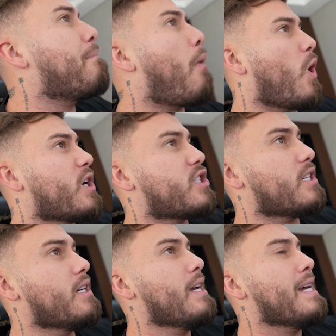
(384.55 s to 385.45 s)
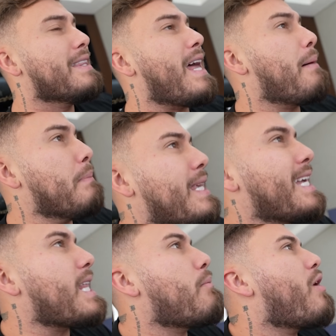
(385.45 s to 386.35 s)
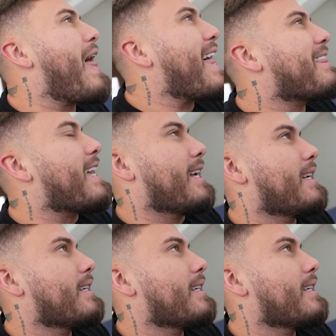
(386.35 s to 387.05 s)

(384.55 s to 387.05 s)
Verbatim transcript: Porsche da minha namorada.